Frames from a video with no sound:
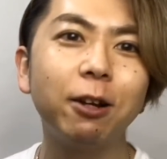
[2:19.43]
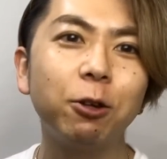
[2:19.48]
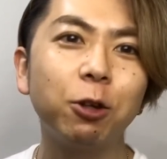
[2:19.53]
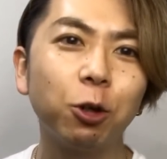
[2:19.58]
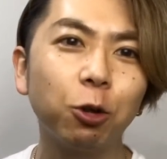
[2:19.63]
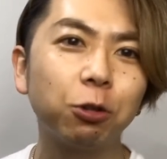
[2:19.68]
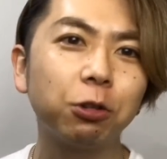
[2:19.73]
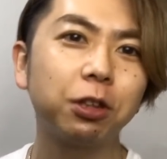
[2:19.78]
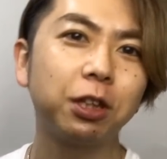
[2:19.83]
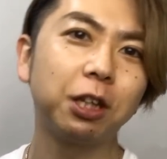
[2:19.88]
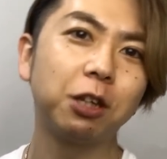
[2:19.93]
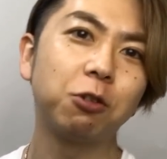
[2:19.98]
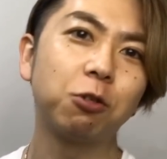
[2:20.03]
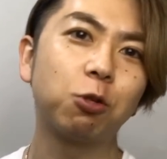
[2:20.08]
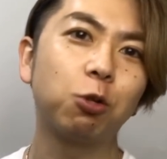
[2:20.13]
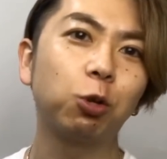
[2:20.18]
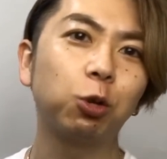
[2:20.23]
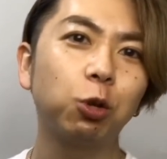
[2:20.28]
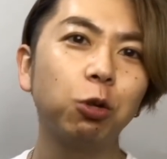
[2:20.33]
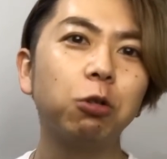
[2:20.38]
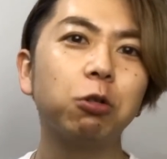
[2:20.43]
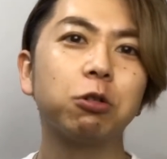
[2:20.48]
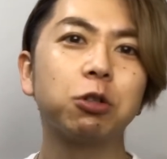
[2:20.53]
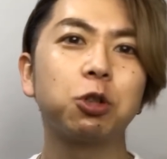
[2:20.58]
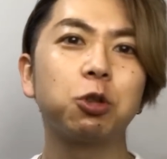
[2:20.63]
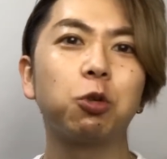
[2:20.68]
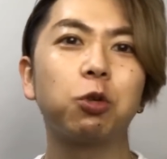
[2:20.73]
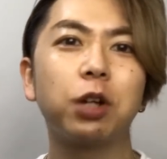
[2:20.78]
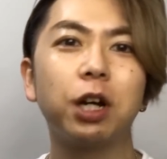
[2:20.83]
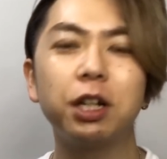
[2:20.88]
るよっていうことを
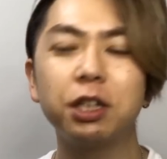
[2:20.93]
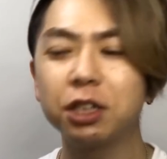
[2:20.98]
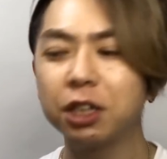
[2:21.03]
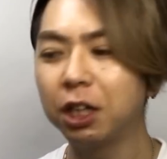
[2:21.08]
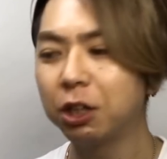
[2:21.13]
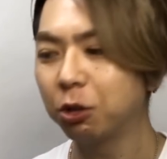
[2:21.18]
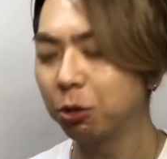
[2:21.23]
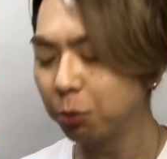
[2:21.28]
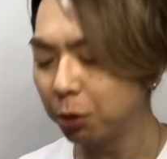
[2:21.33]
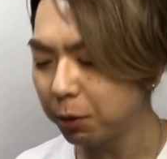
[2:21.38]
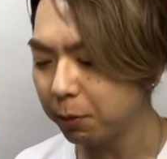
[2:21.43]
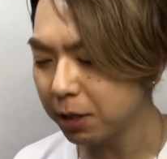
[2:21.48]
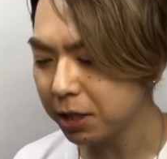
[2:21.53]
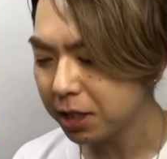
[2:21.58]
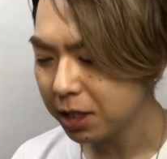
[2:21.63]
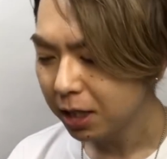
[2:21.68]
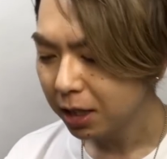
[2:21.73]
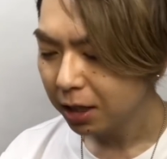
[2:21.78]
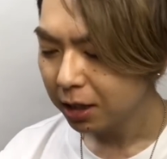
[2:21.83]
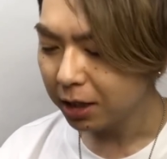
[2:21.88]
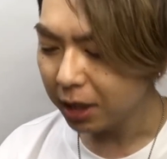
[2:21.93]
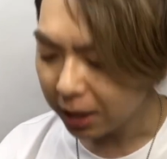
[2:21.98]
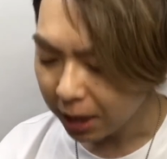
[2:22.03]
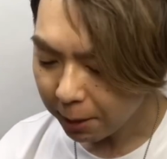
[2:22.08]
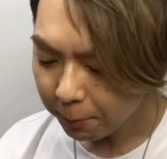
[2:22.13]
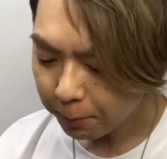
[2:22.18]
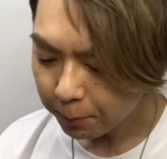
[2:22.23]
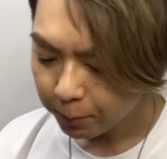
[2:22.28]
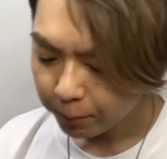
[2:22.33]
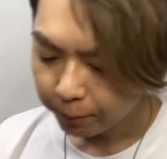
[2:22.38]
紹介したいと思います。で
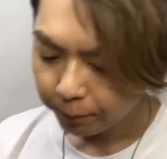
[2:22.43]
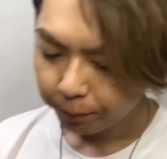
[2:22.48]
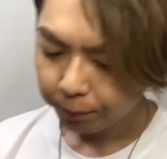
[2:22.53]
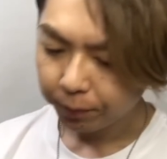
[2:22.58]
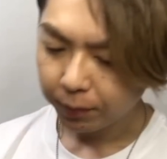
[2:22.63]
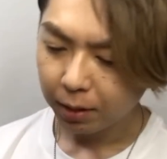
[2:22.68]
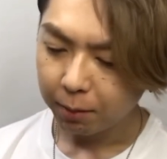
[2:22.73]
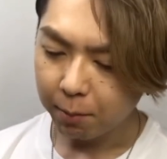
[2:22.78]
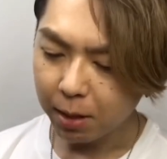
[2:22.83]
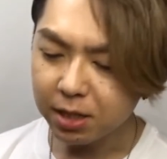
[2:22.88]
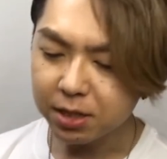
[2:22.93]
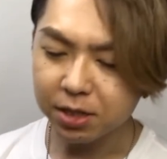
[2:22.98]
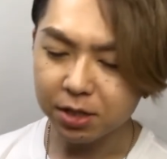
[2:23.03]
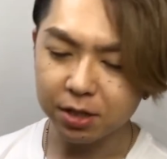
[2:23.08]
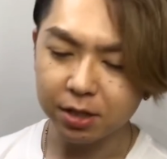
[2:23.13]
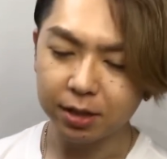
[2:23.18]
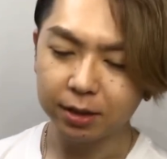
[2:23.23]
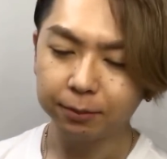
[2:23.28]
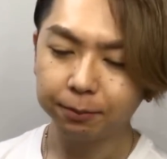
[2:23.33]
ね、まず、